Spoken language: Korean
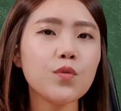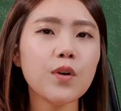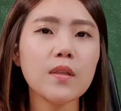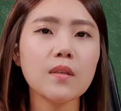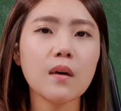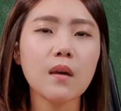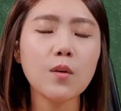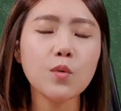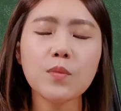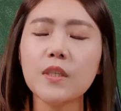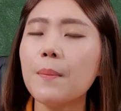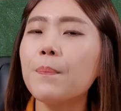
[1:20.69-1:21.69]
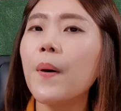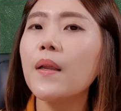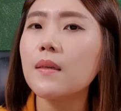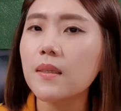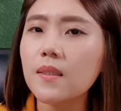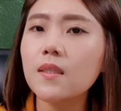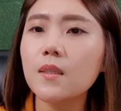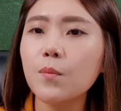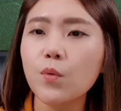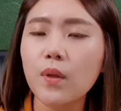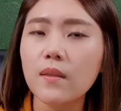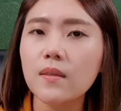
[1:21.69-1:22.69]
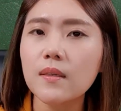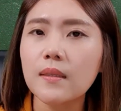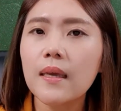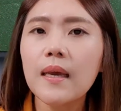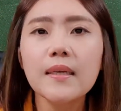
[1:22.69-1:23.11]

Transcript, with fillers: 부회장의 좀 재판 리스크보다는